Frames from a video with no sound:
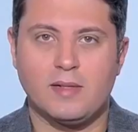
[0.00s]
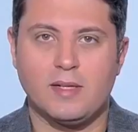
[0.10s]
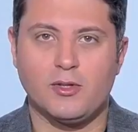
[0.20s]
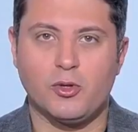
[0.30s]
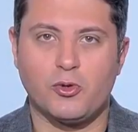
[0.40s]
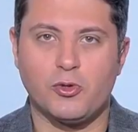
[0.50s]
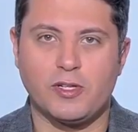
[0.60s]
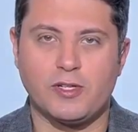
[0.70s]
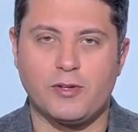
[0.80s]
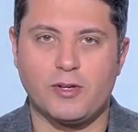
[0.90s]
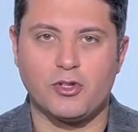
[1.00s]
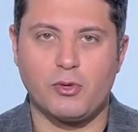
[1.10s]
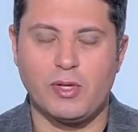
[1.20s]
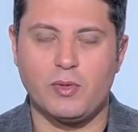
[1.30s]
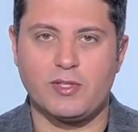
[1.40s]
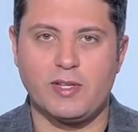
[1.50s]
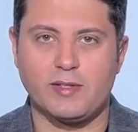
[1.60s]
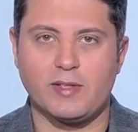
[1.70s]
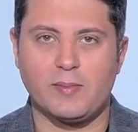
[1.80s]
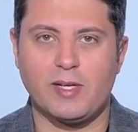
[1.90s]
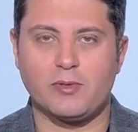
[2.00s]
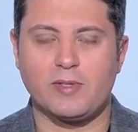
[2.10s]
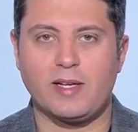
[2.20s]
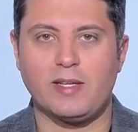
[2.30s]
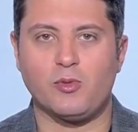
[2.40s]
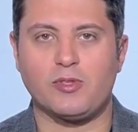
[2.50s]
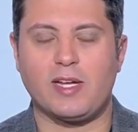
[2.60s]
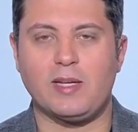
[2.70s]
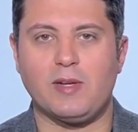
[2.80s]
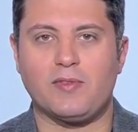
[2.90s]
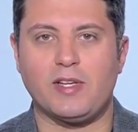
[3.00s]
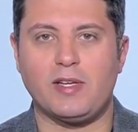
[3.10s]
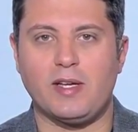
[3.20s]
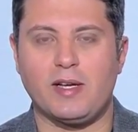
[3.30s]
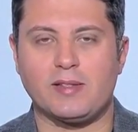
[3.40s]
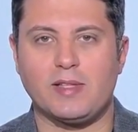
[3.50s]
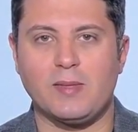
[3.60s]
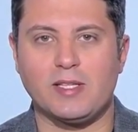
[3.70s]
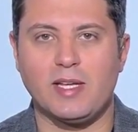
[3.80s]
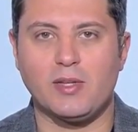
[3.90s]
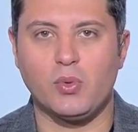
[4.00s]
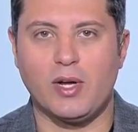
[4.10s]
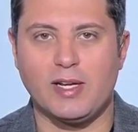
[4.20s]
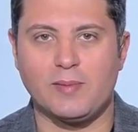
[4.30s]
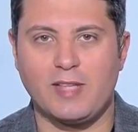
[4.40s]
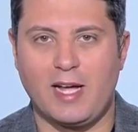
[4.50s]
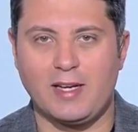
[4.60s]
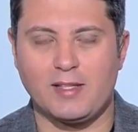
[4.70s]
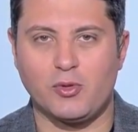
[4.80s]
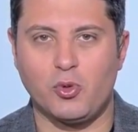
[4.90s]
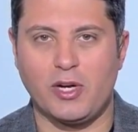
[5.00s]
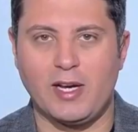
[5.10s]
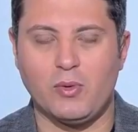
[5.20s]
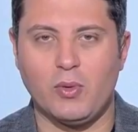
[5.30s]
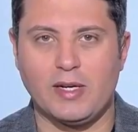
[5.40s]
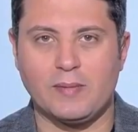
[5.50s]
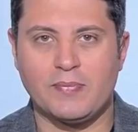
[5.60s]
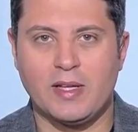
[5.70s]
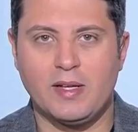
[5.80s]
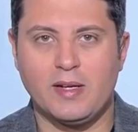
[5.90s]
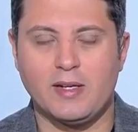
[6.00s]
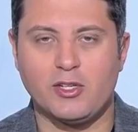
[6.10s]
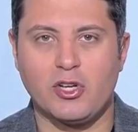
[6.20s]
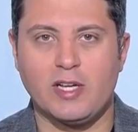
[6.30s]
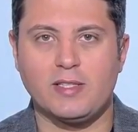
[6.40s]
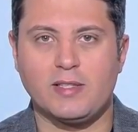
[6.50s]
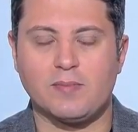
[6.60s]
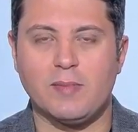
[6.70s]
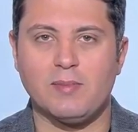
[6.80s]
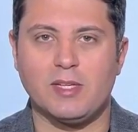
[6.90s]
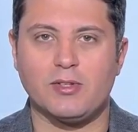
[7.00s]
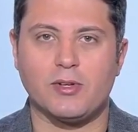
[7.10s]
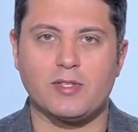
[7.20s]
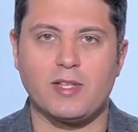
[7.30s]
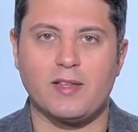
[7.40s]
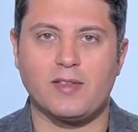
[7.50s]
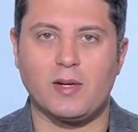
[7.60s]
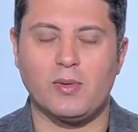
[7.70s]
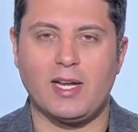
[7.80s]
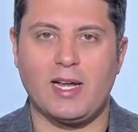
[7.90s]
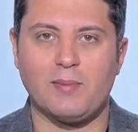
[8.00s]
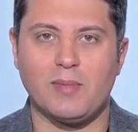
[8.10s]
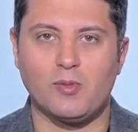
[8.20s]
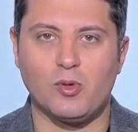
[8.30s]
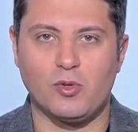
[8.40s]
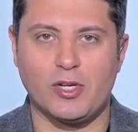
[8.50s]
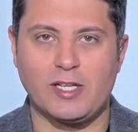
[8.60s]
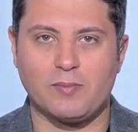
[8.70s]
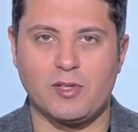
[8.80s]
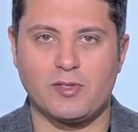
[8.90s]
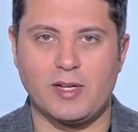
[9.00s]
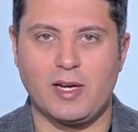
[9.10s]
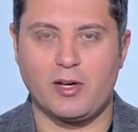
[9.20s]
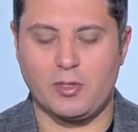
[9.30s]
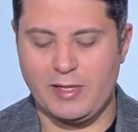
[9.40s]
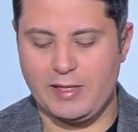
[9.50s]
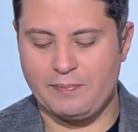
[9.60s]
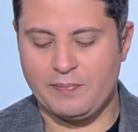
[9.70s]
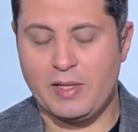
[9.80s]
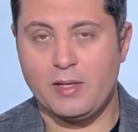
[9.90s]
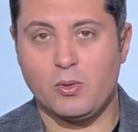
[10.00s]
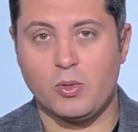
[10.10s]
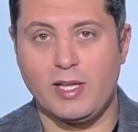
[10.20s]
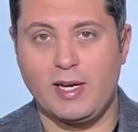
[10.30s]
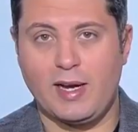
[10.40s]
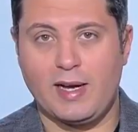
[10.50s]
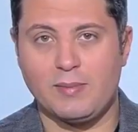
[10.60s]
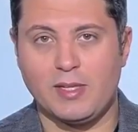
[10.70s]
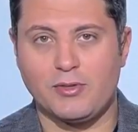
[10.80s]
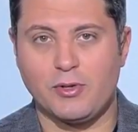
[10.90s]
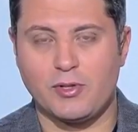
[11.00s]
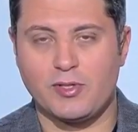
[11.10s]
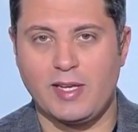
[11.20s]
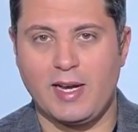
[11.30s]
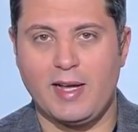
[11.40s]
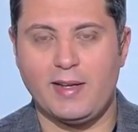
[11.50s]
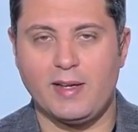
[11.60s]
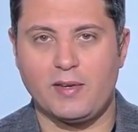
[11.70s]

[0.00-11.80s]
الدكتور طارق شوقي وزير التربية والتعليم والتعليم الفني اعتمد جدول امتحانات الدور الأول لشهادة إتمام الدراسة الثانوية العامة بجمهورية مصر العربية وده للعام الدراسي الحالي